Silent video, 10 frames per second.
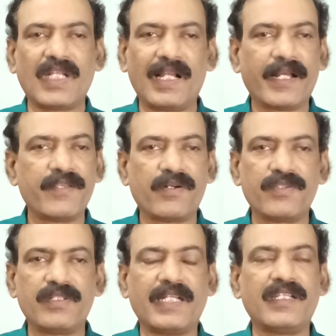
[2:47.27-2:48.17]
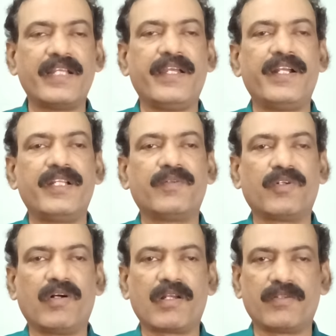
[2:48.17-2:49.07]
నాలుగైదు రోజులు ఎంజాయ్ చేయండి
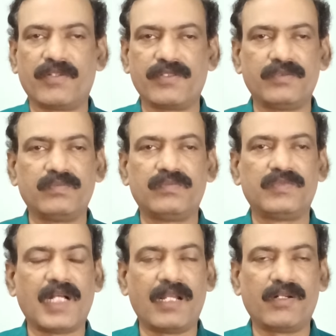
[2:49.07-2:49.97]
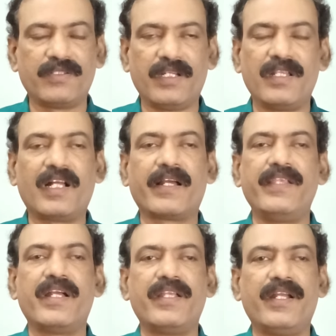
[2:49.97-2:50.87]
ఒక వారం రోజులు నాలుగో తేదీ దాకా
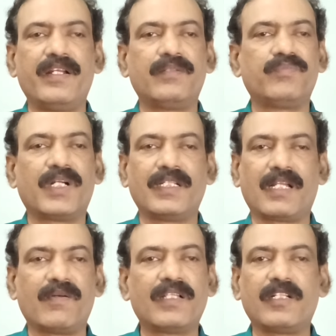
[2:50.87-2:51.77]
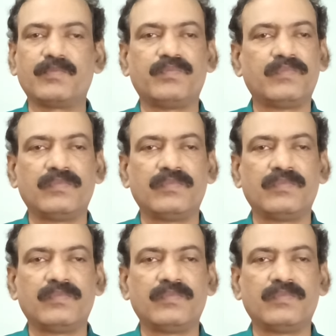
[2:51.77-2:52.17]
ఎంజాయ్ చేయండి ఇంకా తర్వాత